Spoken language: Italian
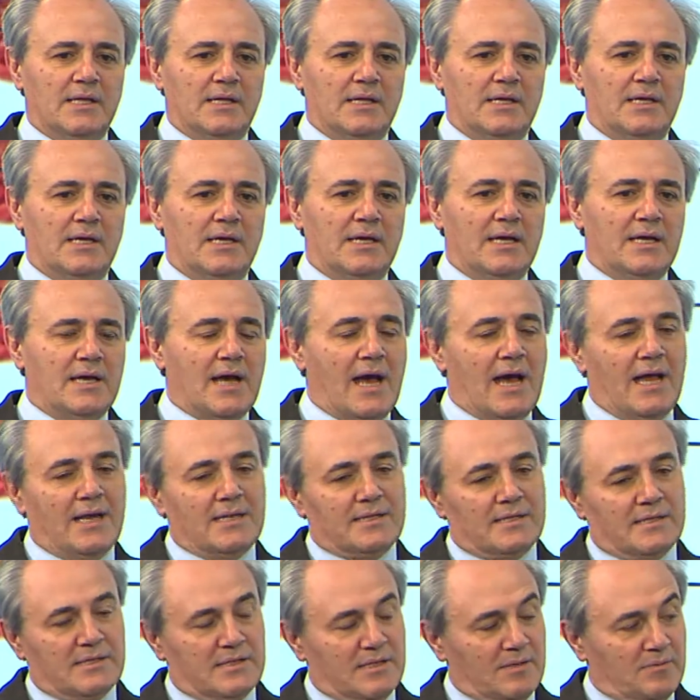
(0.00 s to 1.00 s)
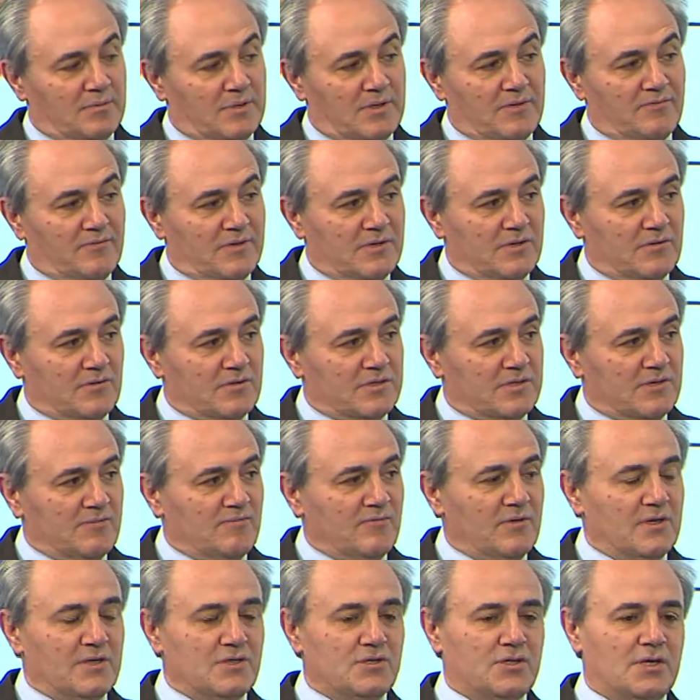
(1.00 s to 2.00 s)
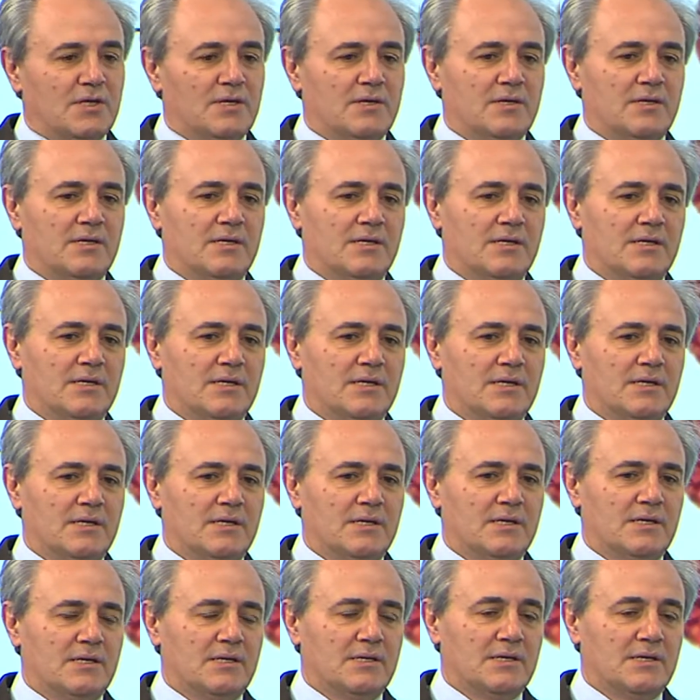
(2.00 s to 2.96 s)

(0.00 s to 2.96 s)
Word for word: e altri tipi di virus invece, eh,